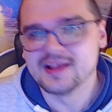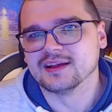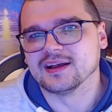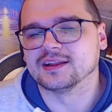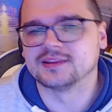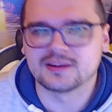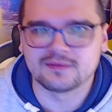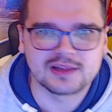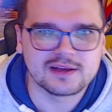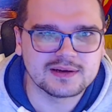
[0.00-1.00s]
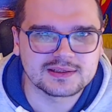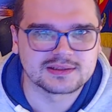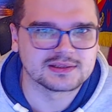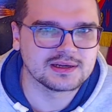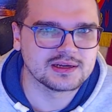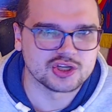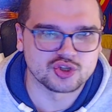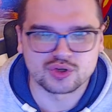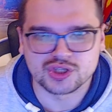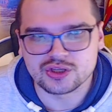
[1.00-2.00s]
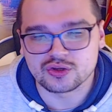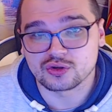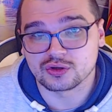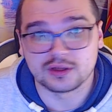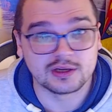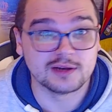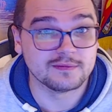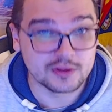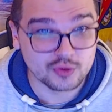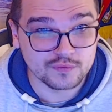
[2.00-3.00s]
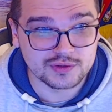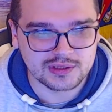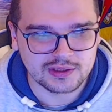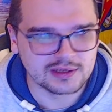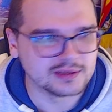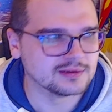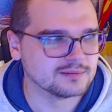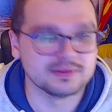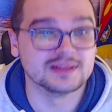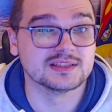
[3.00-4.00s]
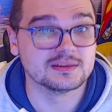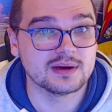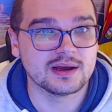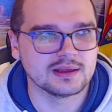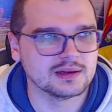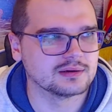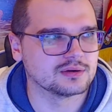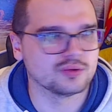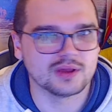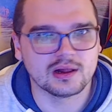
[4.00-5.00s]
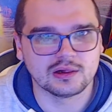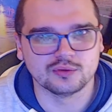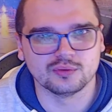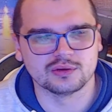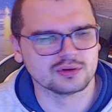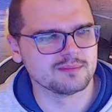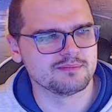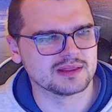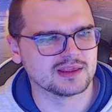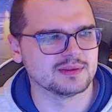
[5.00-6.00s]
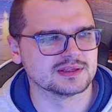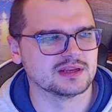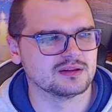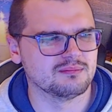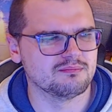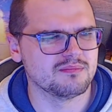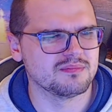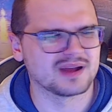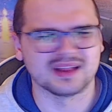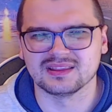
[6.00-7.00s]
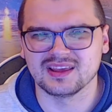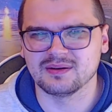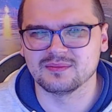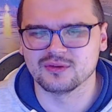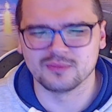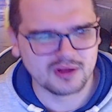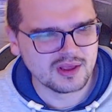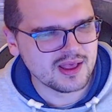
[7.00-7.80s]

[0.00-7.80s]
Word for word: От этого для вас э, Жоржиньо или Левандовский, или Бензема, или Роналду, или кто там пятое место занял, Канте, по-моему,